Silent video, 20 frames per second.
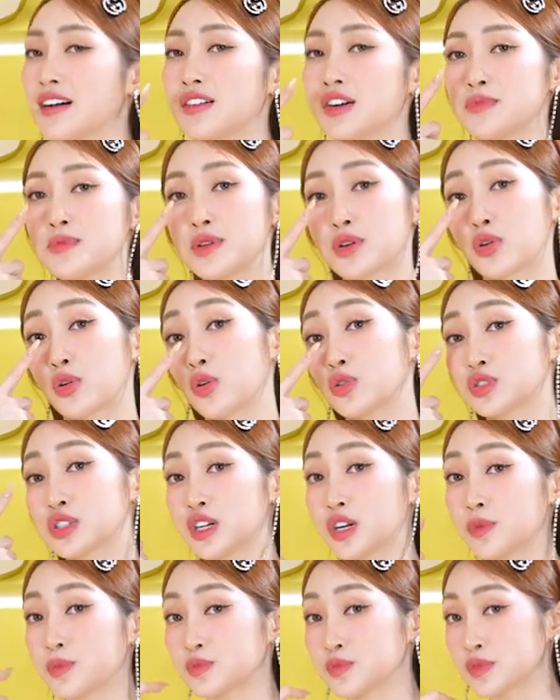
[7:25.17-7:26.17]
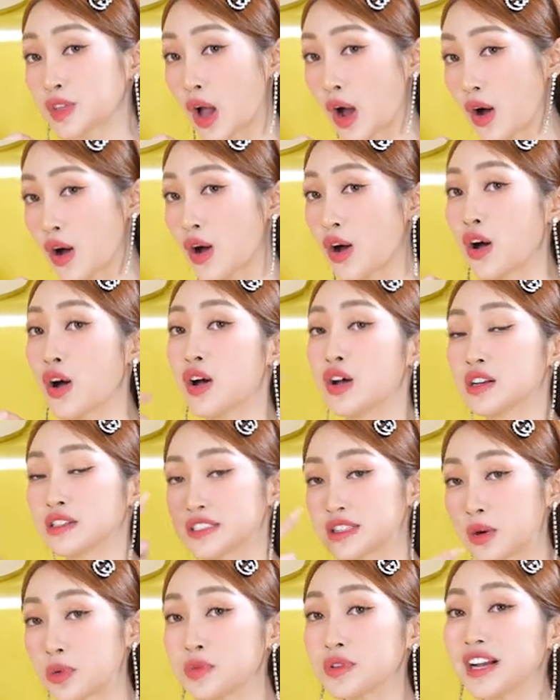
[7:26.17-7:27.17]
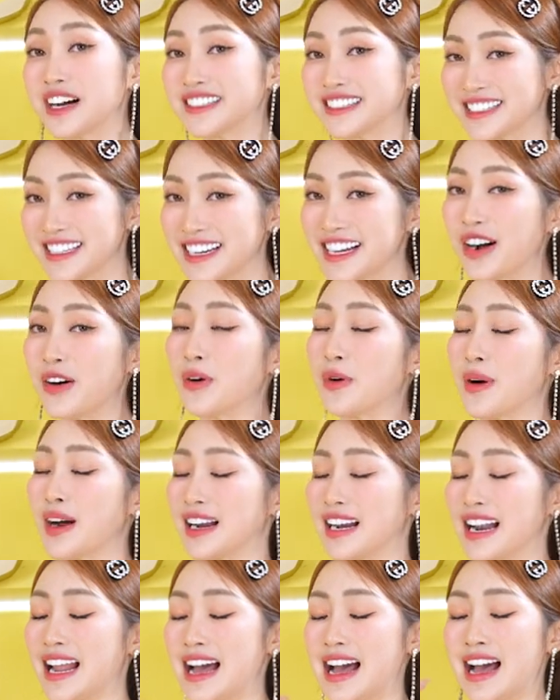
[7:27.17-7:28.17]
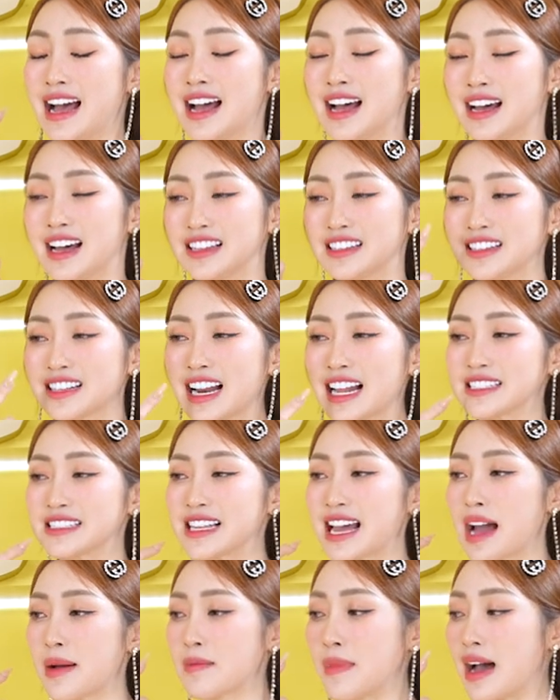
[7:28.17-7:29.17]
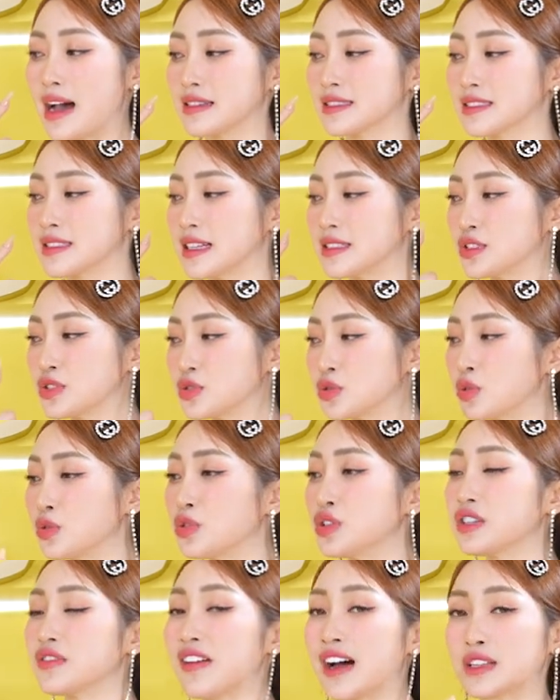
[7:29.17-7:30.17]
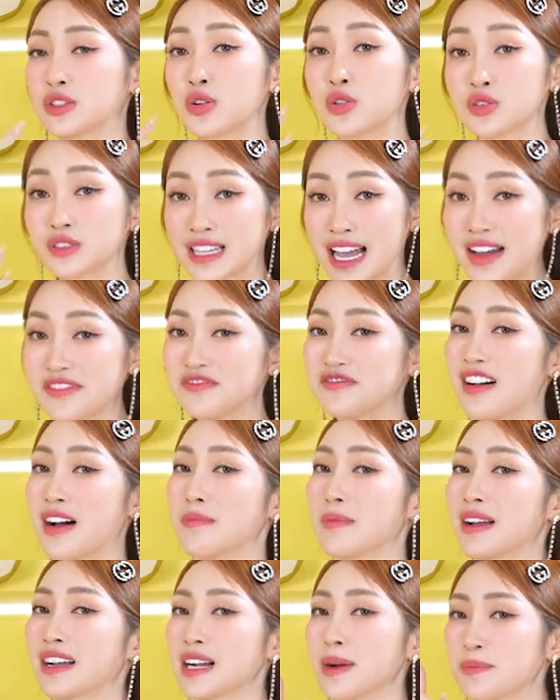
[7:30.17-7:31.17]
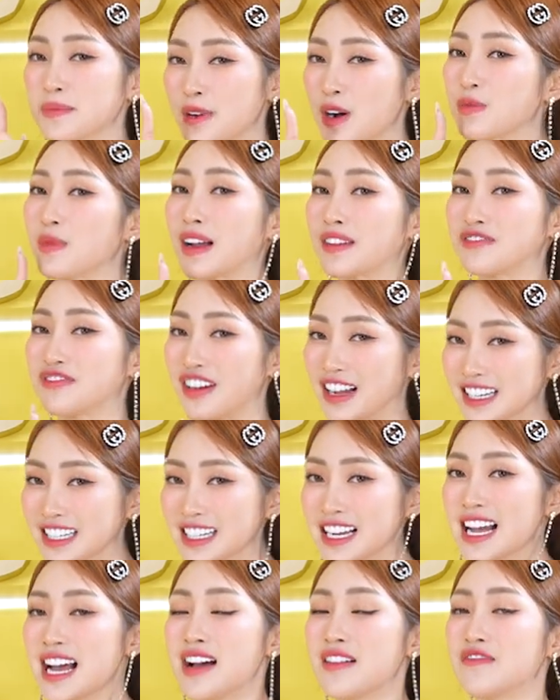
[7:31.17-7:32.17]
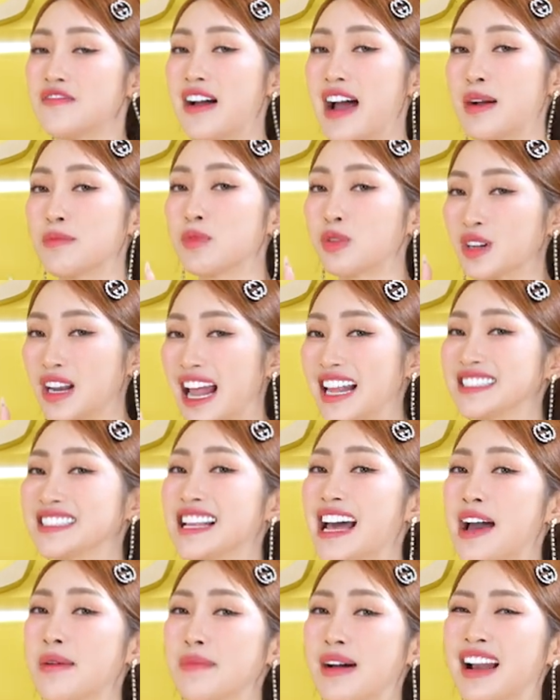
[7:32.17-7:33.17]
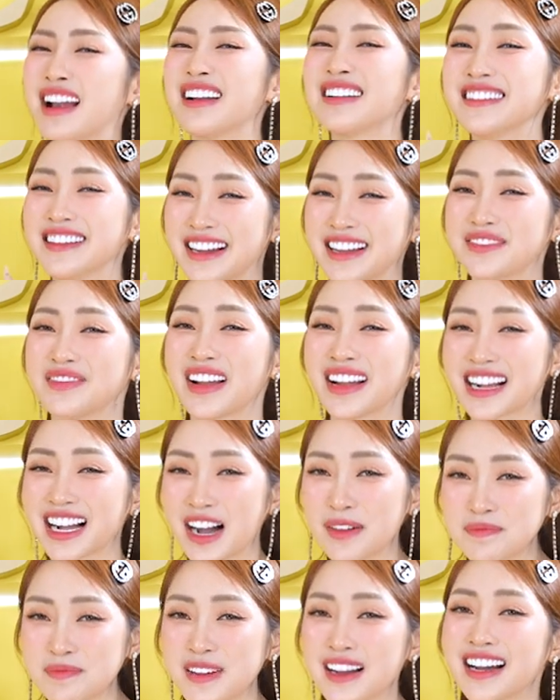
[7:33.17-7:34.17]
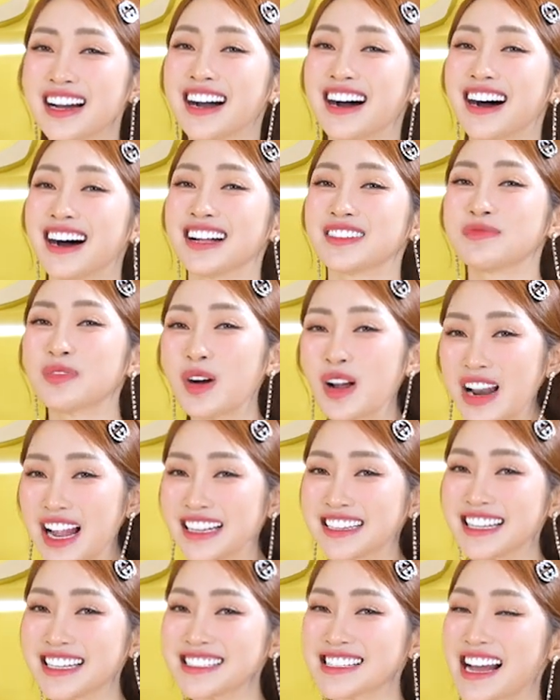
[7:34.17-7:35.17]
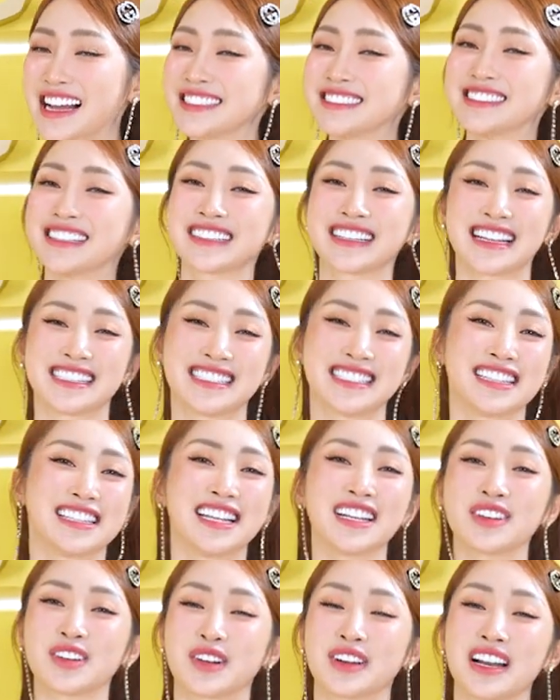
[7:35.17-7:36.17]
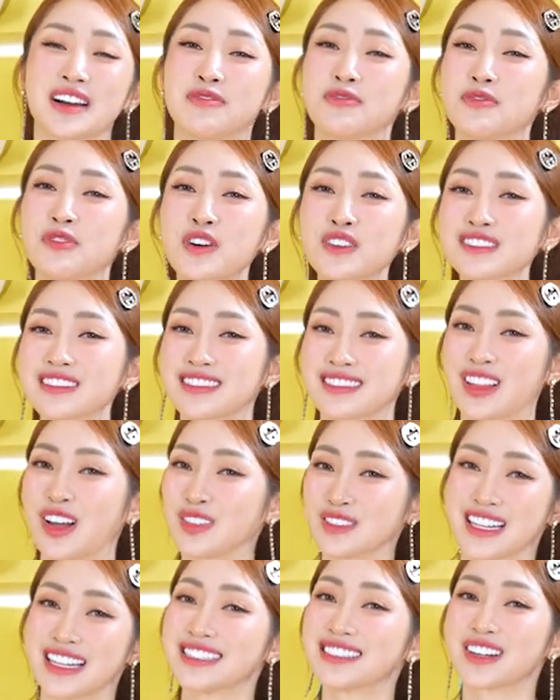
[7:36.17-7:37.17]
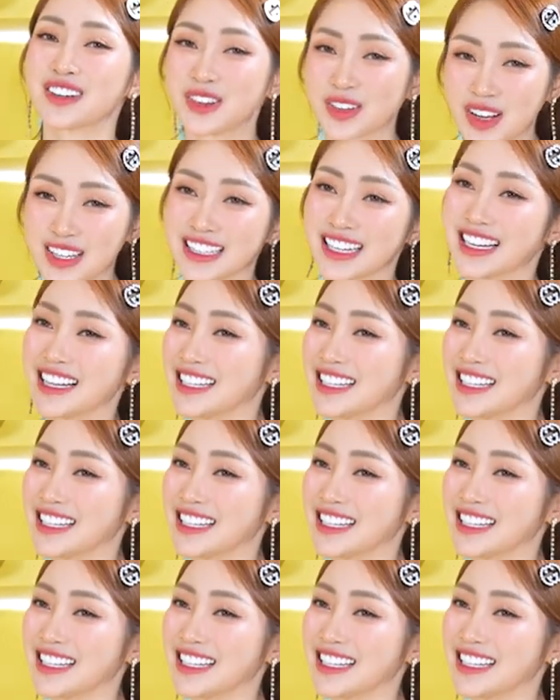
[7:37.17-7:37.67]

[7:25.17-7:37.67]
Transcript: hơi bị có lỗ chân lông to, dầu nhờn nhiều, hoặc là những làn da mà sần sùi và thô ráp và make up không ăn phấn, và một làn da mà lười make up, à, mỗi lần thích ra đường là chỉ thích có năm phút tọt ra đường luôn.